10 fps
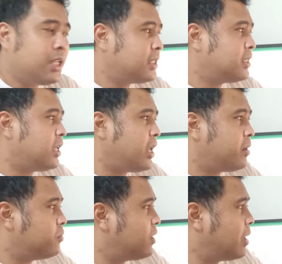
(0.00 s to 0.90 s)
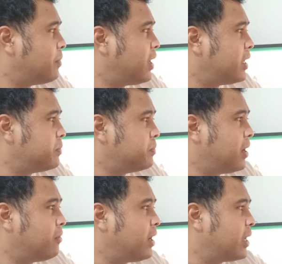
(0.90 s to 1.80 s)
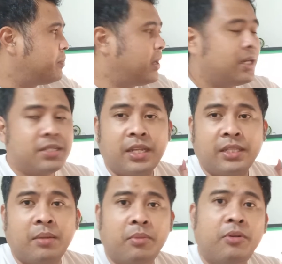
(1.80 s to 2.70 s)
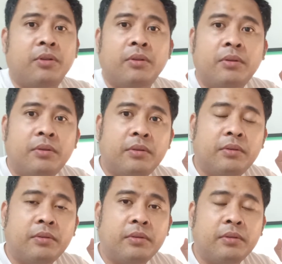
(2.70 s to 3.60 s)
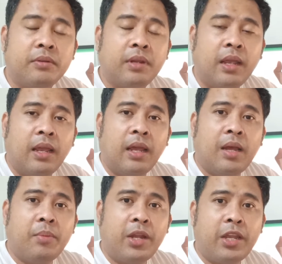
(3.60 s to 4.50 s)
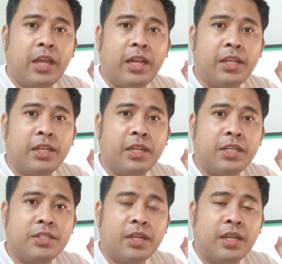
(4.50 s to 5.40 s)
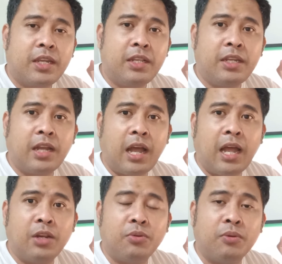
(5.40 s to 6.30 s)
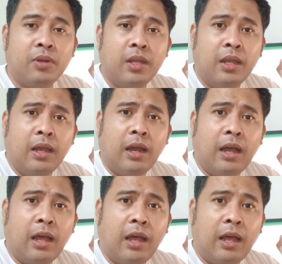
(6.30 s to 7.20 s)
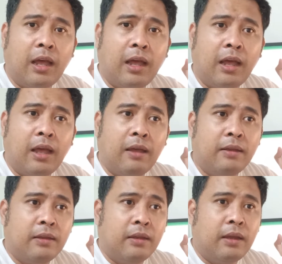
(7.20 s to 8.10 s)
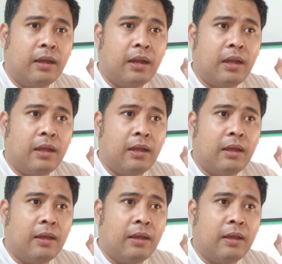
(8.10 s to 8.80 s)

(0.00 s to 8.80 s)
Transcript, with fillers: ang tinake mo lamang halimbawa ay paracetamol, ang mangyayari niyan is hindi gaanong ka ka